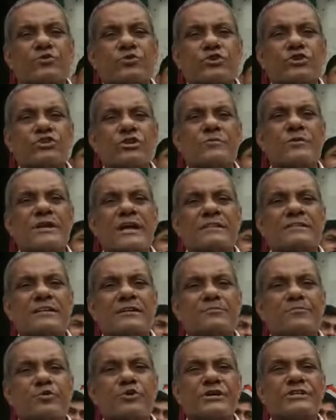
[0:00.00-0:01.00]
দুটো সময়
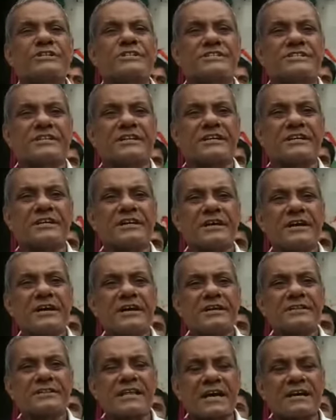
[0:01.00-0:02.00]
রাত্রে পুড়িয়ে দিচ্ছে
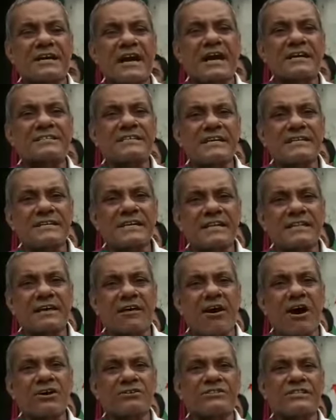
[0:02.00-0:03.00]
তার গার্জেনকে
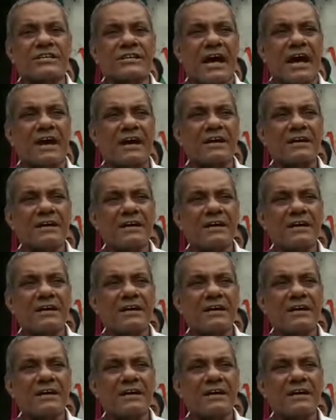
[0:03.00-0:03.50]
দেওয়া হচ্ছে না